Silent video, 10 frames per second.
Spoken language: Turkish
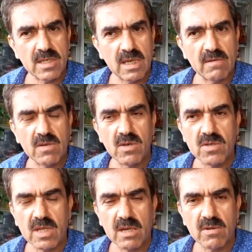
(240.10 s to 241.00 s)
sevgi
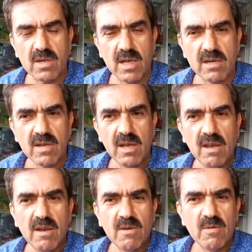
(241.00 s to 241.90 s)
gösteriyorlar.
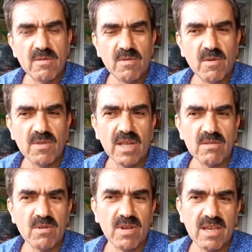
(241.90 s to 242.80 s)

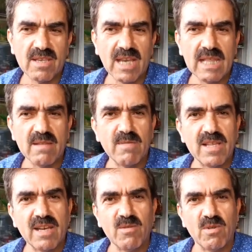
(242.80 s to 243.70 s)
Ondan dolayı
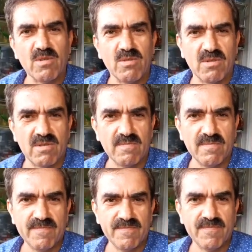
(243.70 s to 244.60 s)
kendimle de gurur duyuyorum.
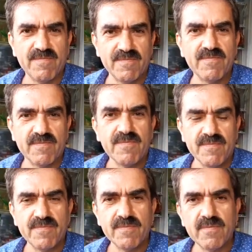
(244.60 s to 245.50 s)

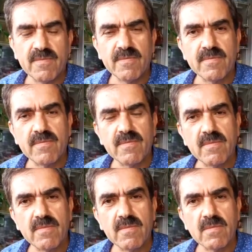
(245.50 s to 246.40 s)
Sayın Müdürüm
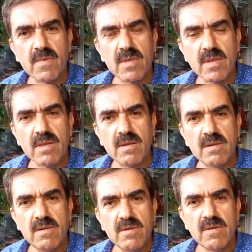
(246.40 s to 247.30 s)
biz sizin
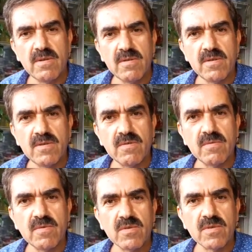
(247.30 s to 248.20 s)
görev yaptığınız
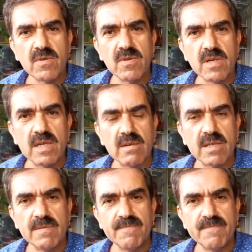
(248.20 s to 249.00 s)
yıllarda evet.